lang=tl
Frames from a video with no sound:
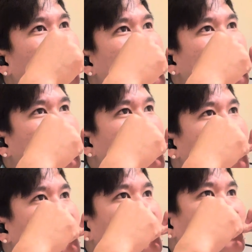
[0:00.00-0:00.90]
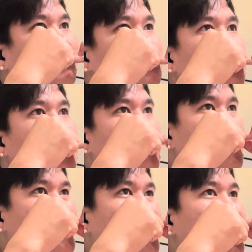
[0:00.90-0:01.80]
na kay contribute na sa
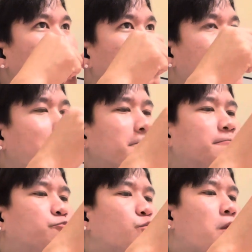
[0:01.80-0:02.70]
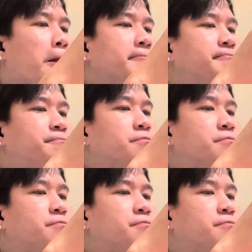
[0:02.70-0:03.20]
good health dili sa mga tao